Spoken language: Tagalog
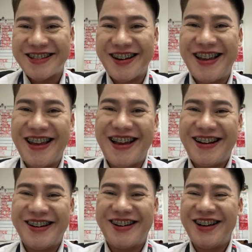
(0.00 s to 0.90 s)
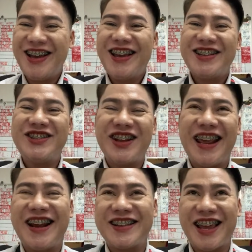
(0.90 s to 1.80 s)
So ayan no, July,
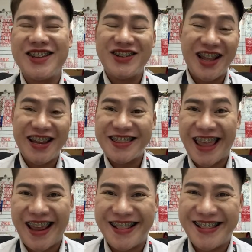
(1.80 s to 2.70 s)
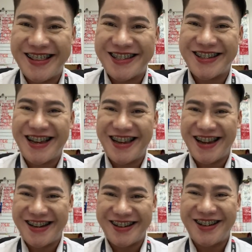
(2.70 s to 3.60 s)
ano tayo, July 10. So
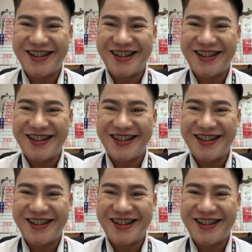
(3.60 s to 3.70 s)
ayan no.